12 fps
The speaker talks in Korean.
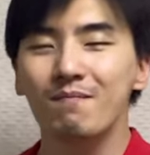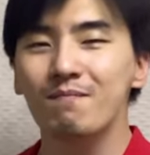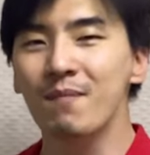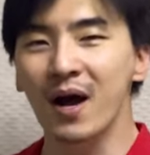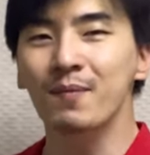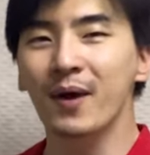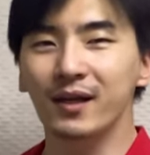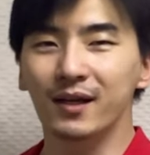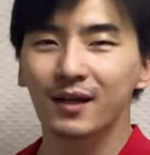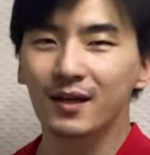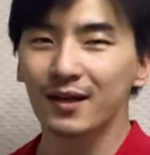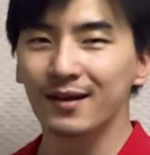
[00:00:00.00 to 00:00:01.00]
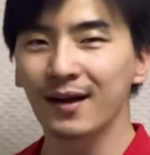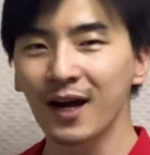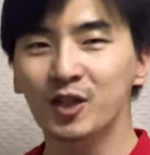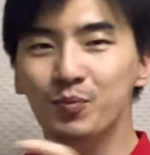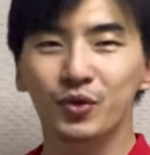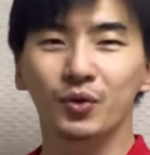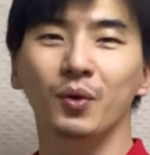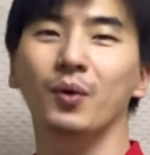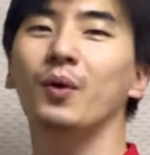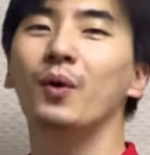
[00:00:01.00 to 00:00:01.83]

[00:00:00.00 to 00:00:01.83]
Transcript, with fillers: 많이 많이 하십시오.